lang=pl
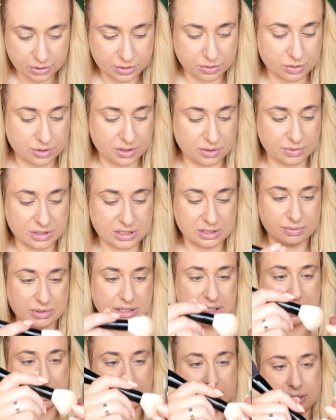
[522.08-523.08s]
Po prostu zrobię sobie
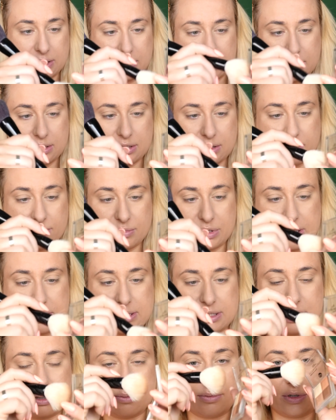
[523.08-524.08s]
tak
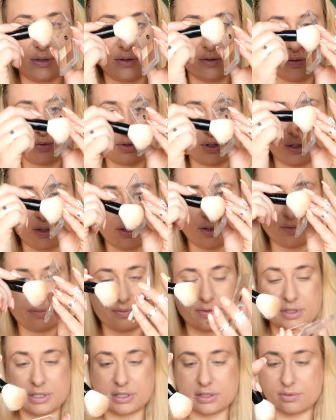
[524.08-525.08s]
pędzlem, o tutaj,
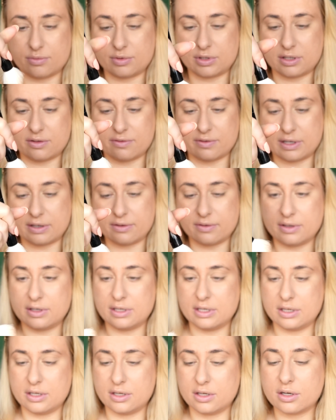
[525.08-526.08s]
gdzie są te dwa
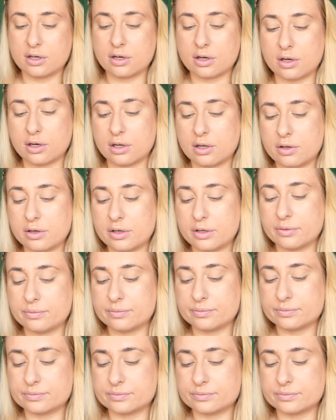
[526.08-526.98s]
kolory.